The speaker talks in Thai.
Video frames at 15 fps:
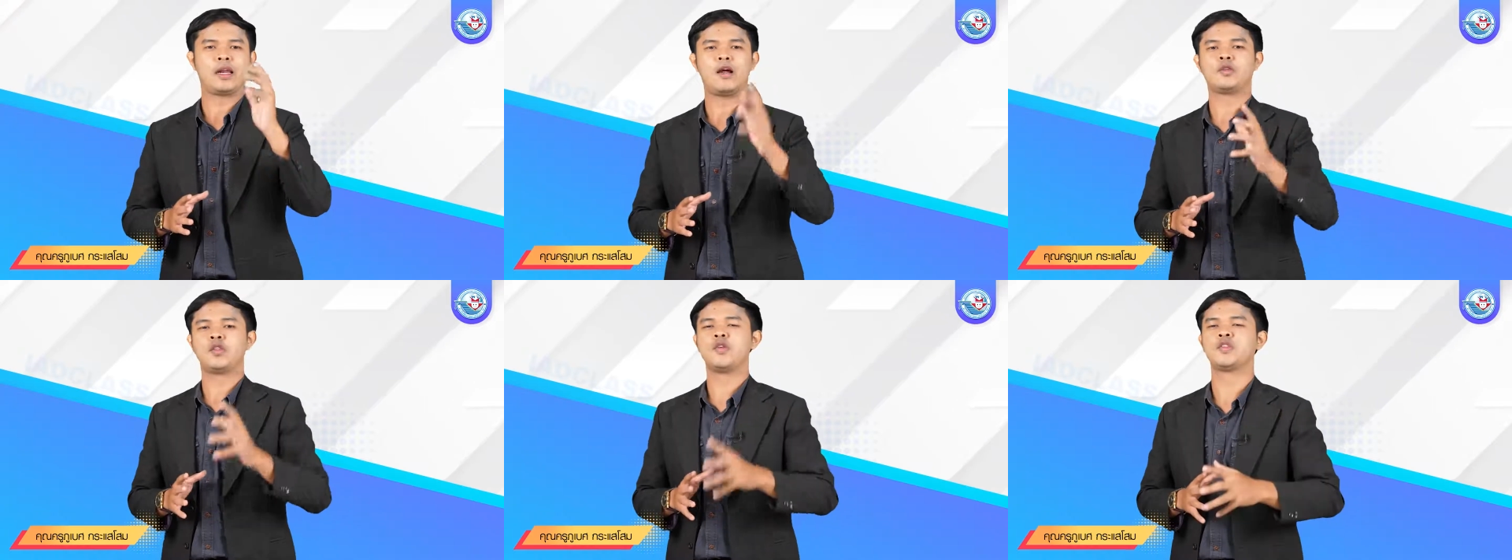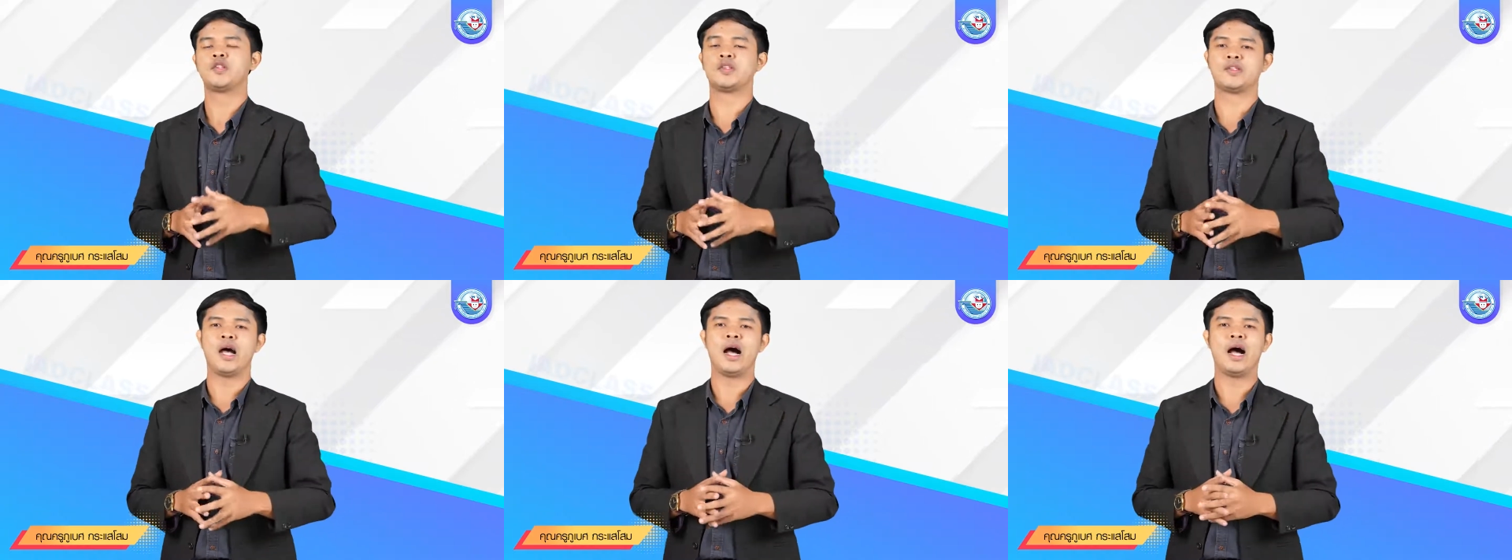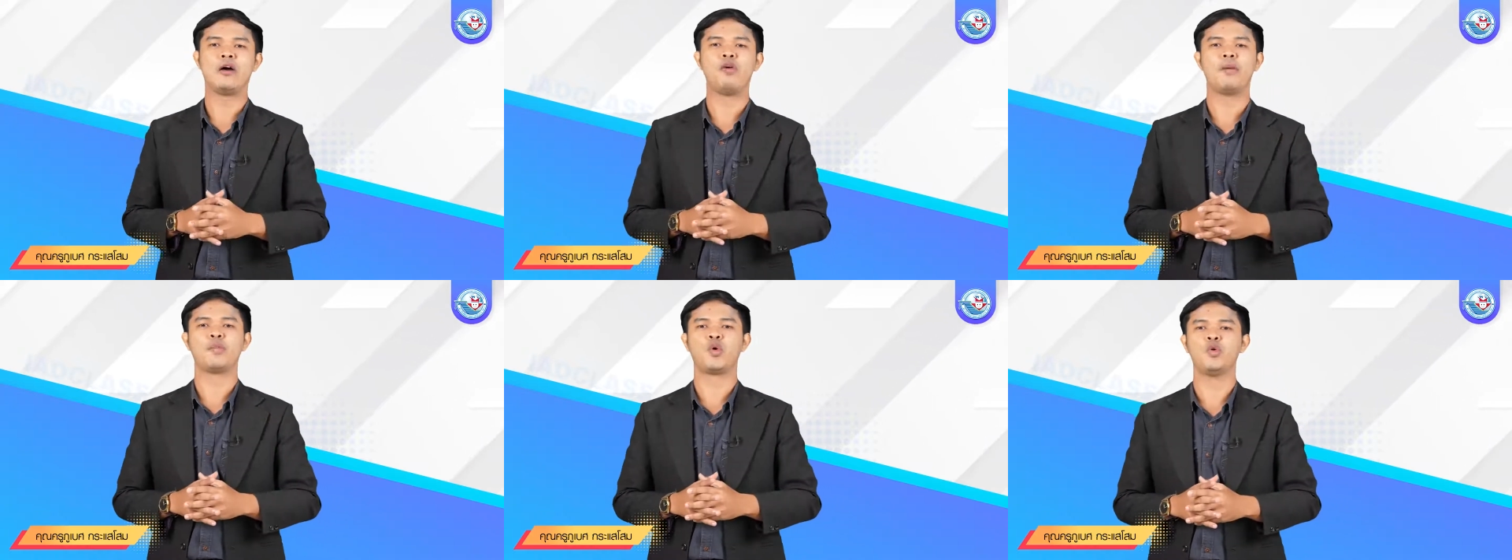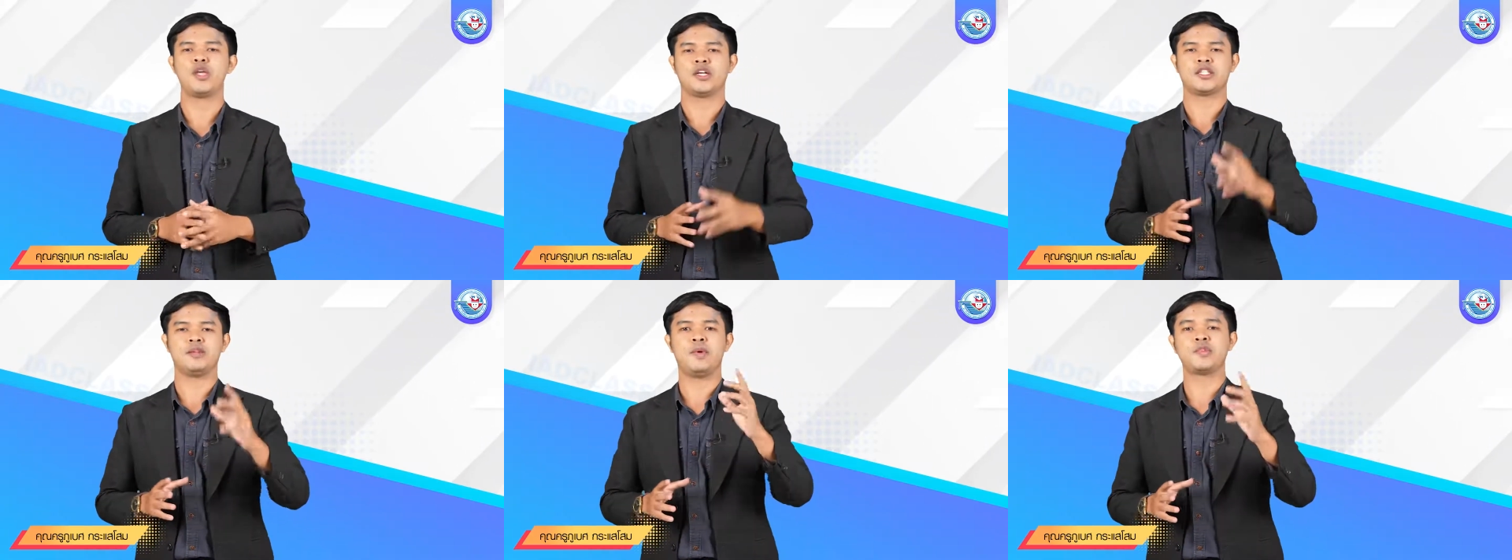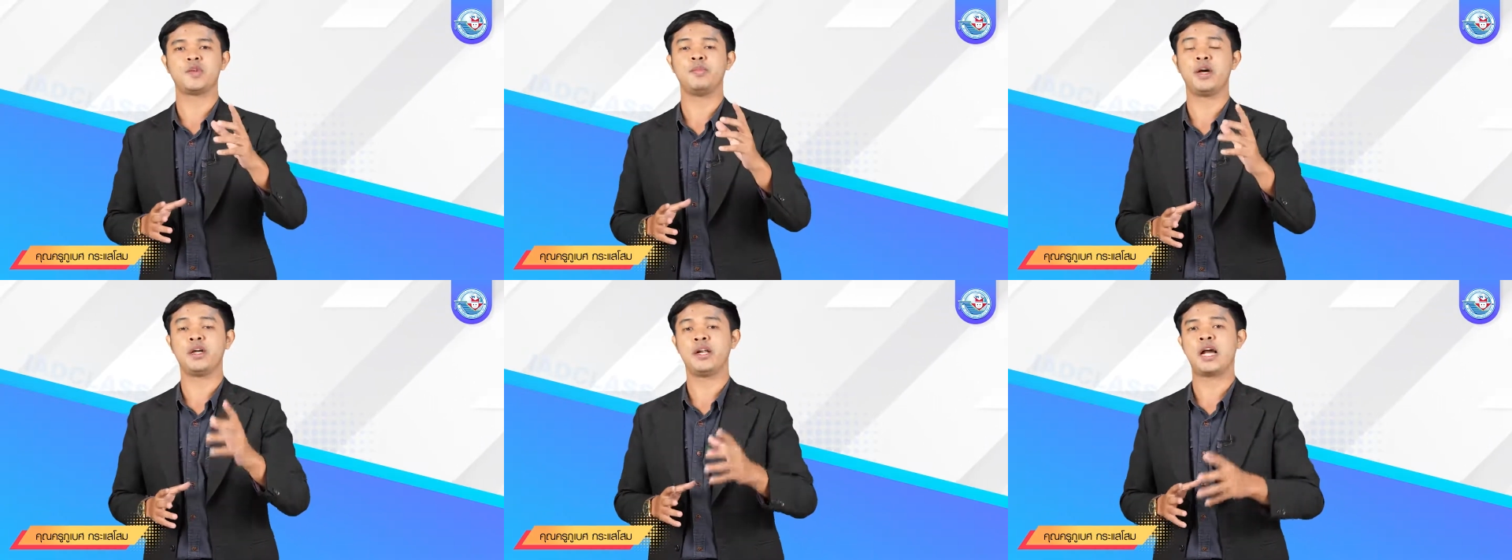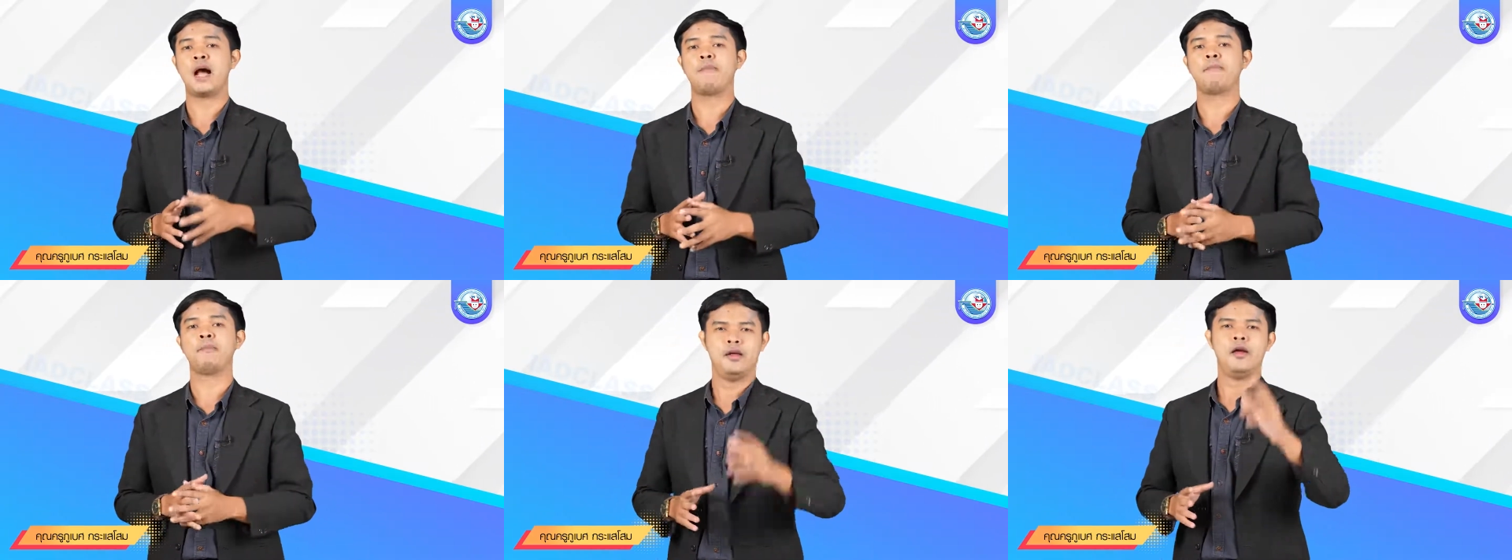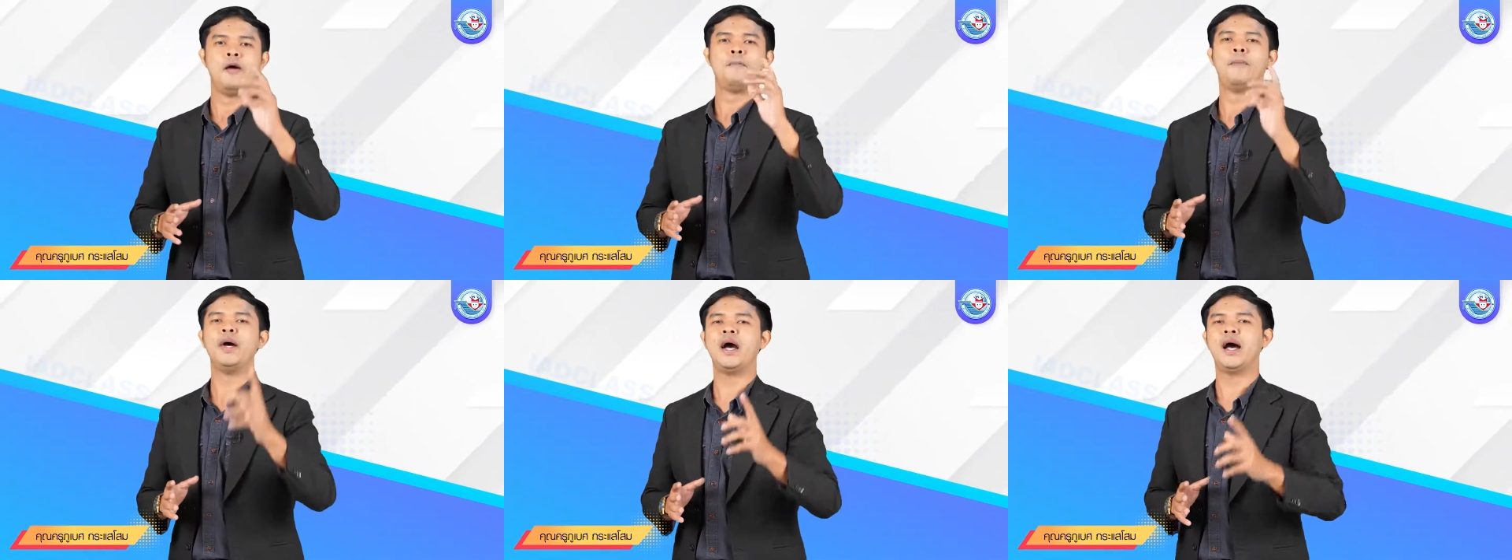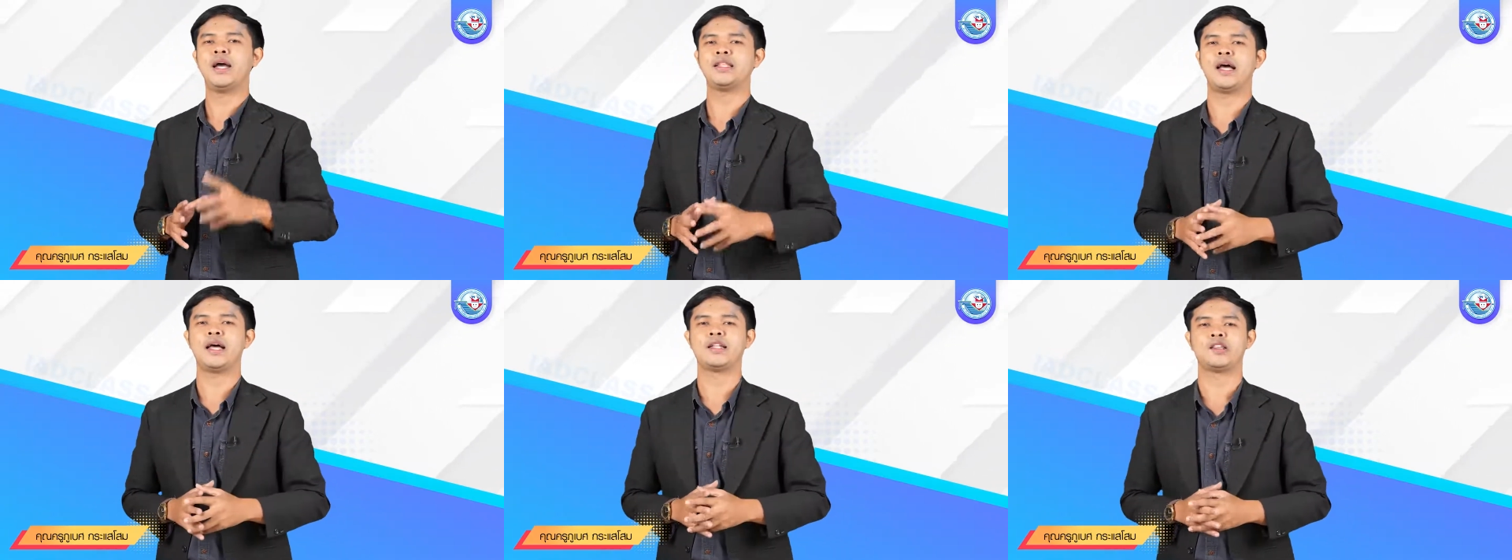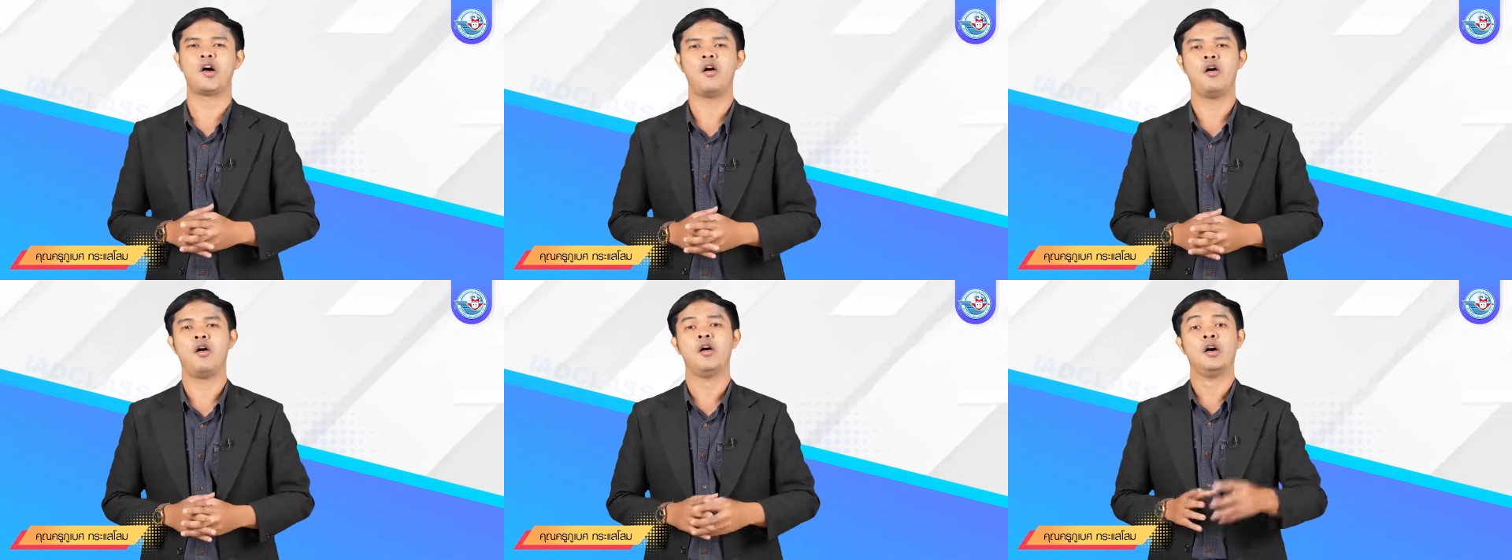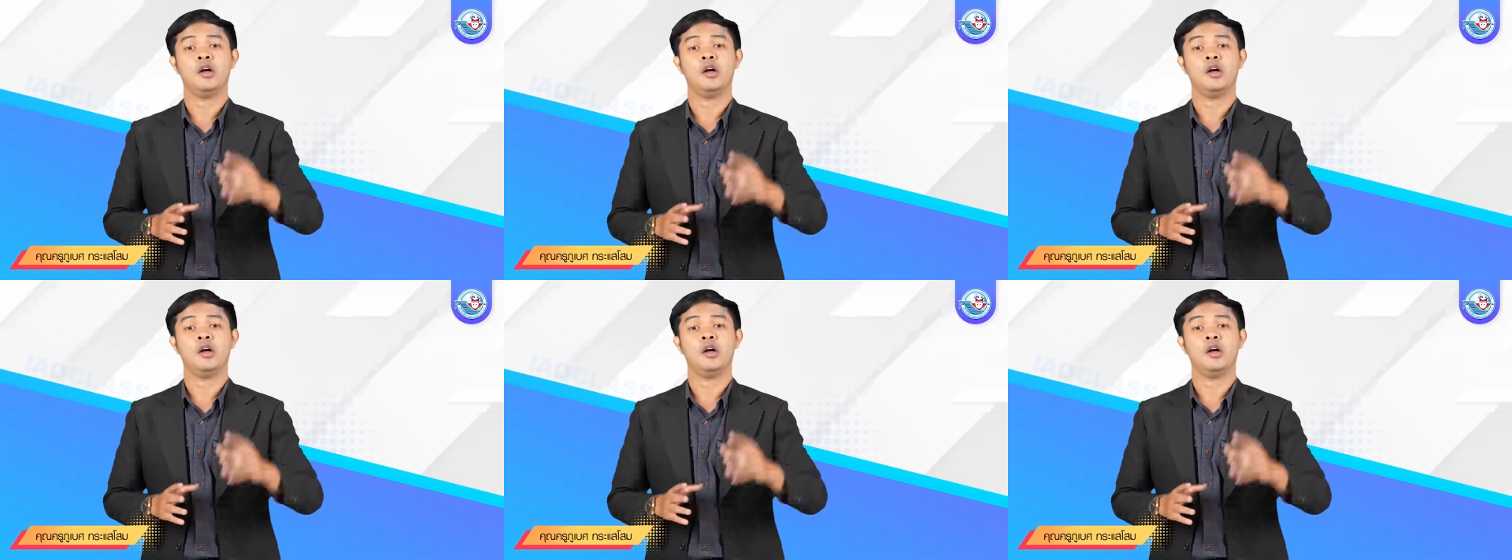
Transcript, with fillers: เราต้องศึกษาหาความรู้อย่างสม่ำเสมอนะครับ เพื่อให้ทันต่อ